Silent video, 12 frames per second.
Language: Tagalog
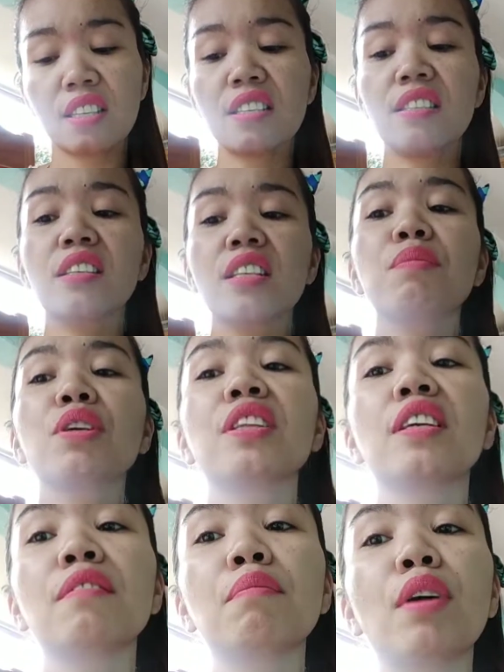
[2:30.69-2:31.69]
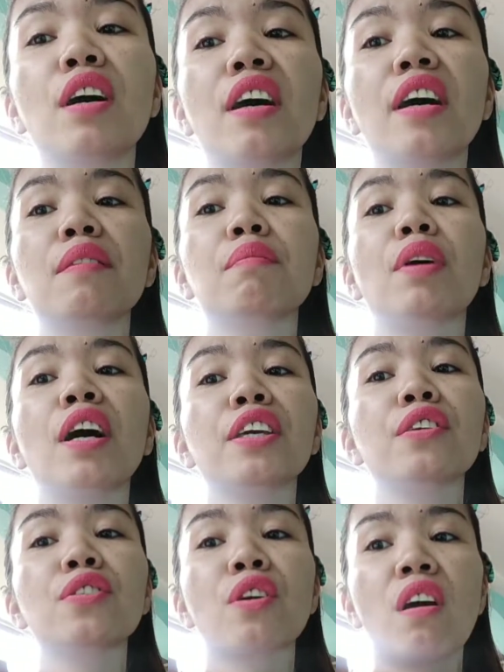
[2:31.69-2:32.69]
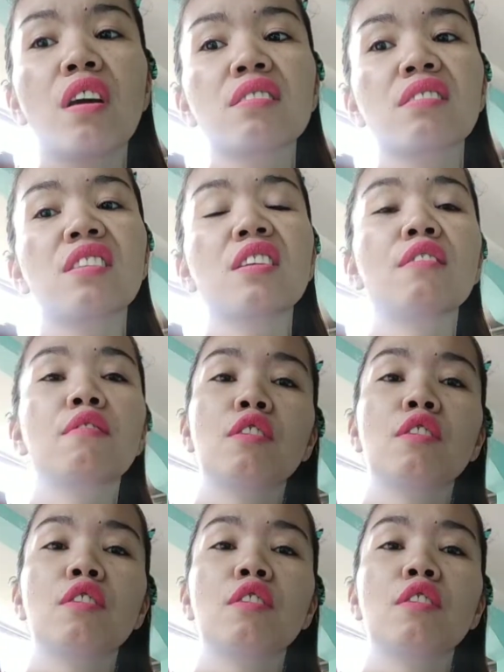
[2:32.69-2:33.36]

distributed by Bioscostic